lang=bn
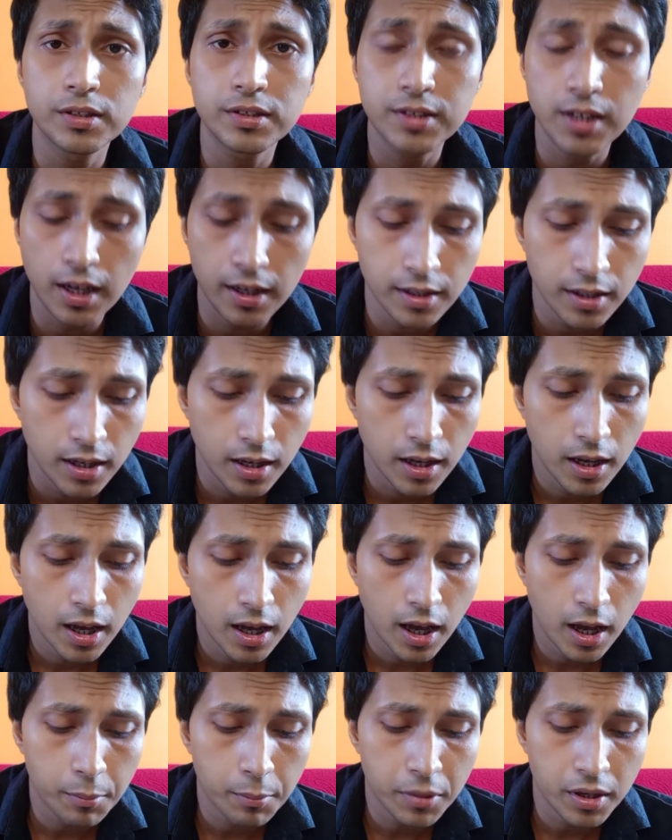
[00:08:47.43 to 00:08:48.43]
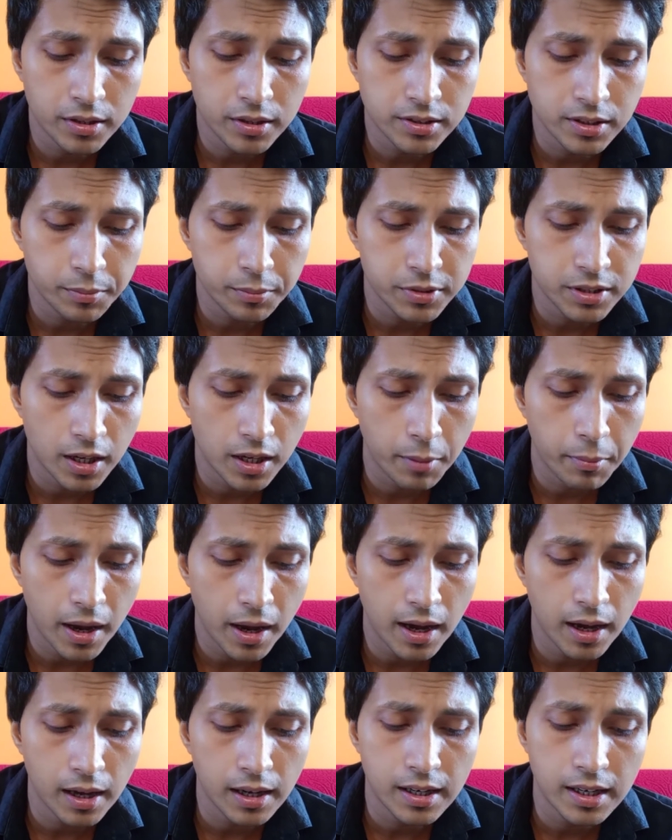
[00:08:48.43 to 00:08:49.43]
চাই আমরা যে যারা
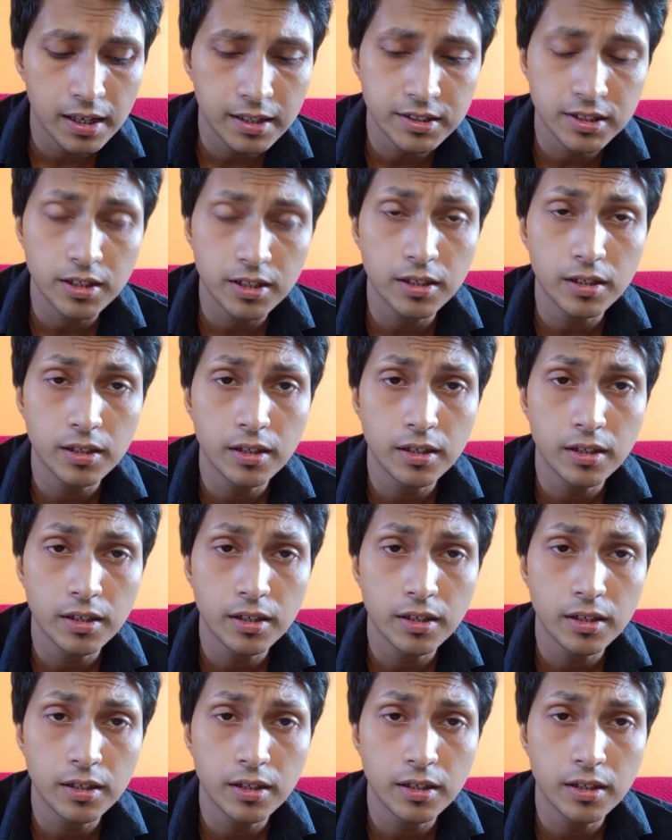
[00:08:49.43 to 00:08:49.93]
বাঙালি আছি